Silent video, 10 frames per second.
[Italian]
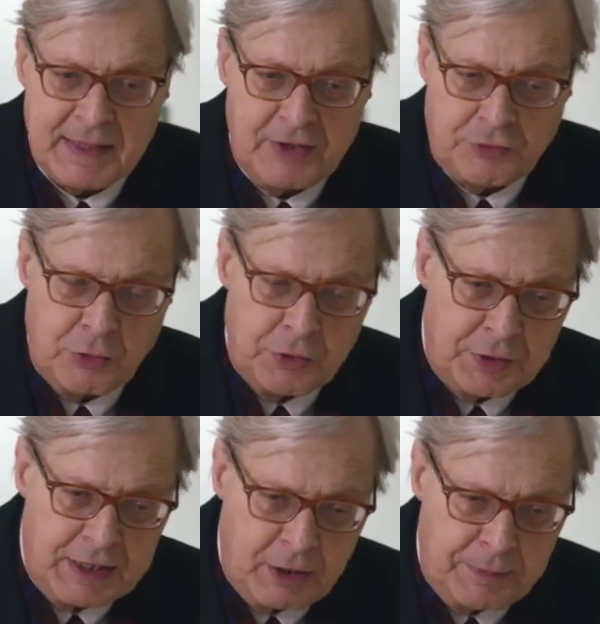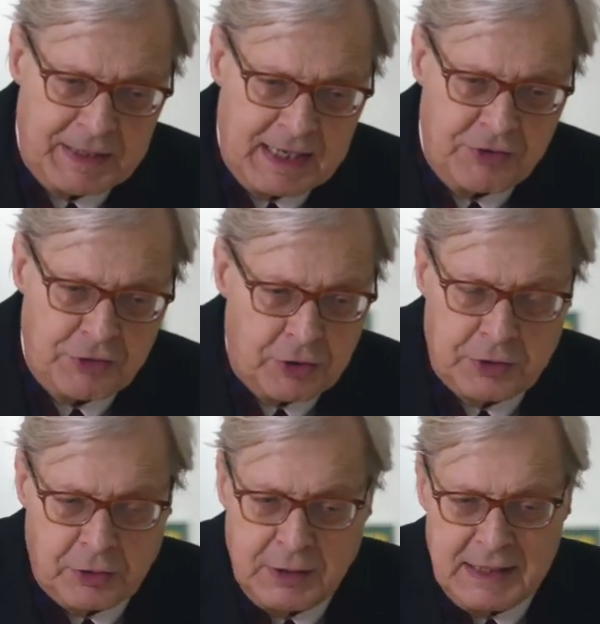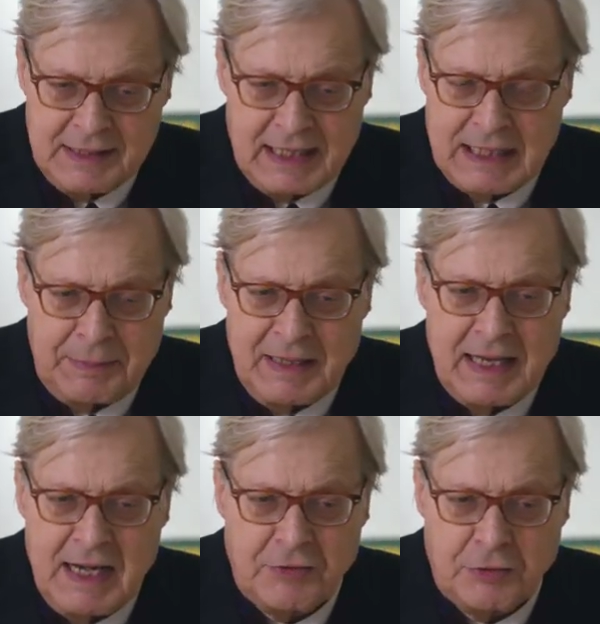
che sono nell'opera di Giotto, nella Cappella degli